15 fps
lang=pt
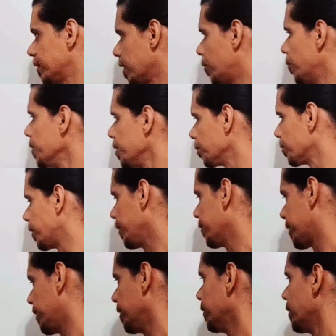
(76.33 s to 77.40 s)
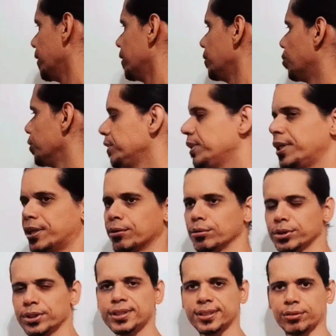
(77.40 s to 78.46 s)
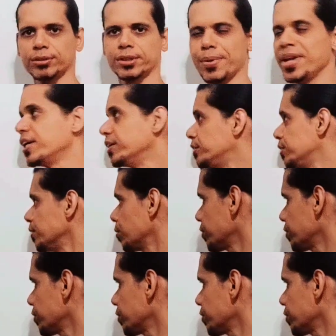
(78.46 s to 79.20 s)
Então, eu tenho aqui dois triângulos que são semelhantes.